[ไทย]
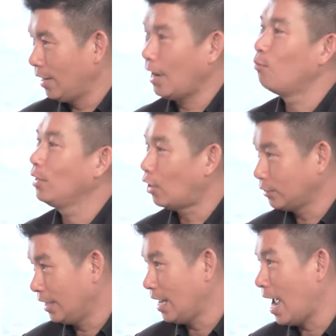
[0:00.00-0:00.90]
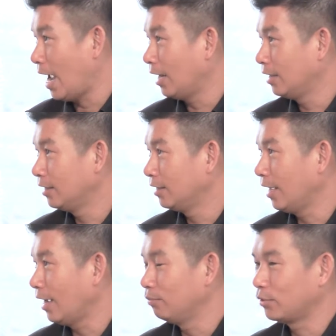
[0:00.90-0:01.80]
แล้วเขาไม่ต่อสัญญา
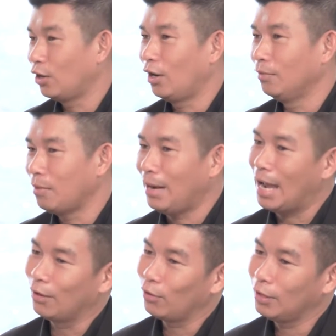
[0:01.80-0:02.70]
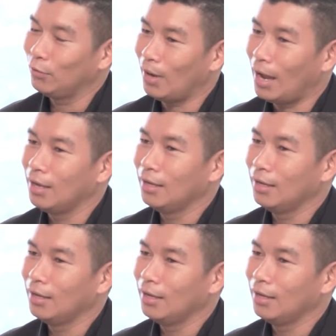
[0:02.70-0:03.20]
ครับก็ไม่เป็นไรเราก็คิดว่า